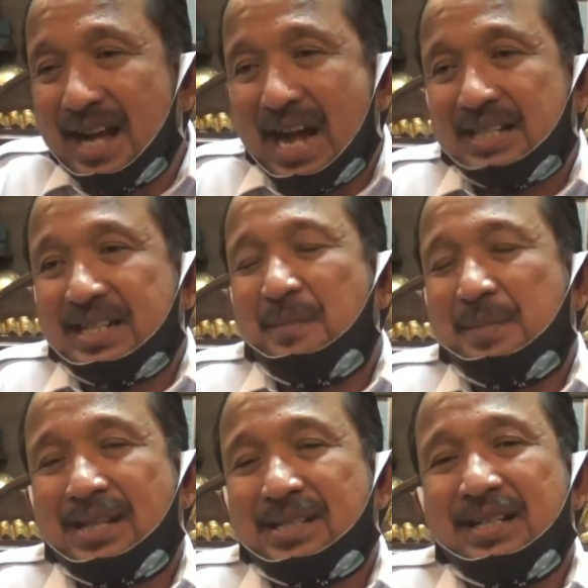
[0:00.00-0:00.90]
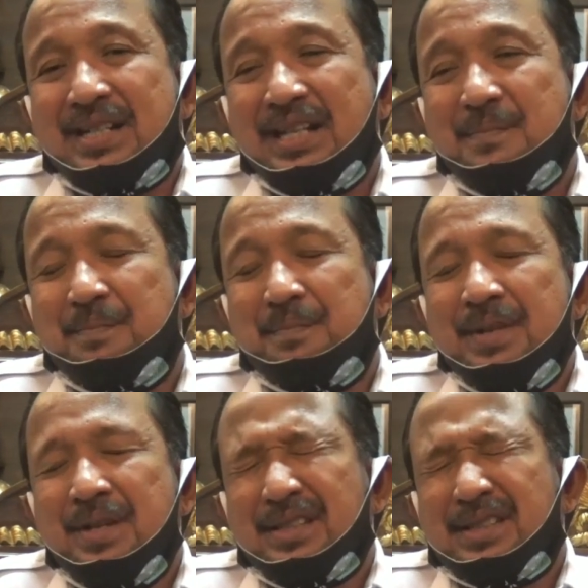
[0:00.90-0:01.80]
ada yang berasal dari
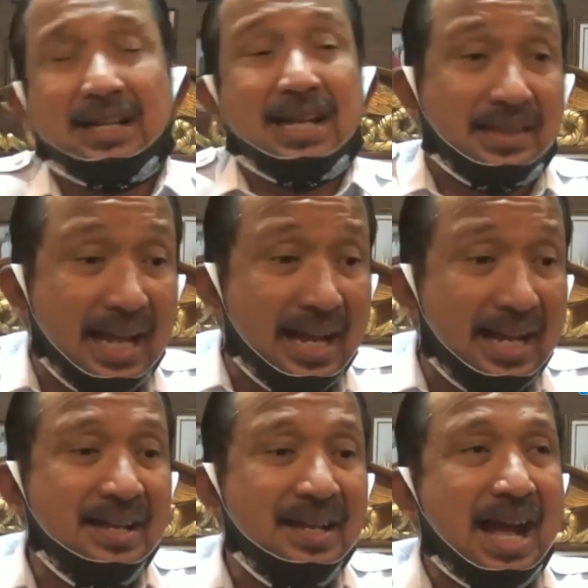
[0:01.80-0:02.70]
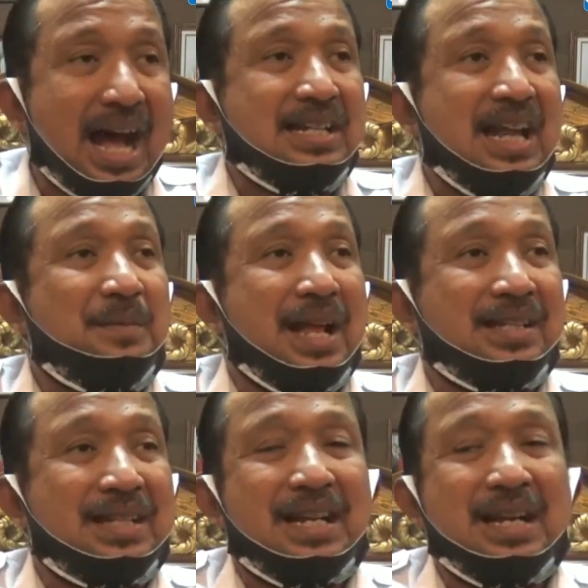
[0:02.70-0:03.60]
Ternate ada yang
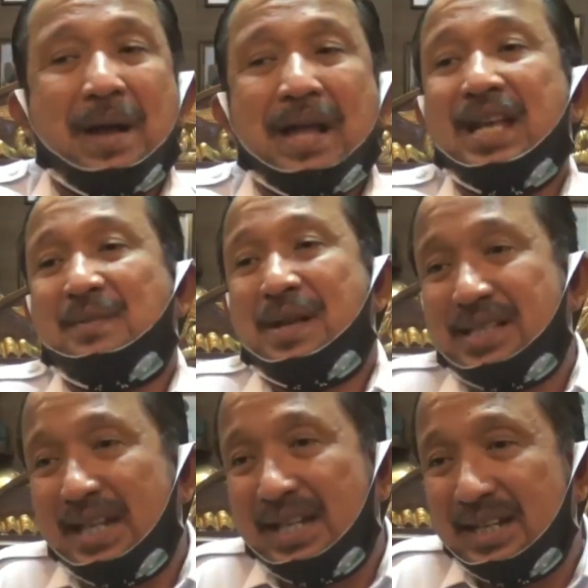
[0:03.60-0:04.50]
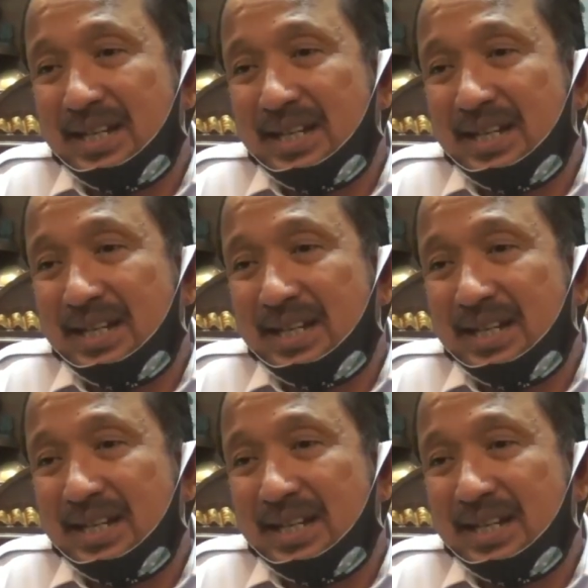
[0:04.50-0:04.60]
berasal dari Banjarmasin